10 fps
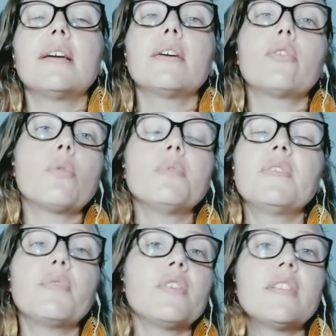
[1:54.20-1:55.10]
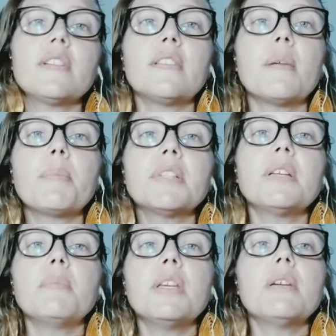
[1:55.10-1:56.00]
como se fosse antes da
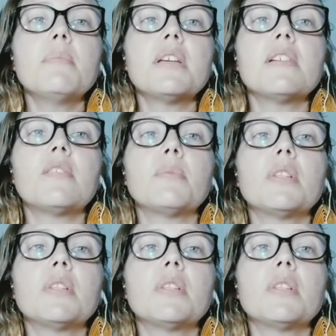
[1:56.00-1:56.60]
pandemia mesmo.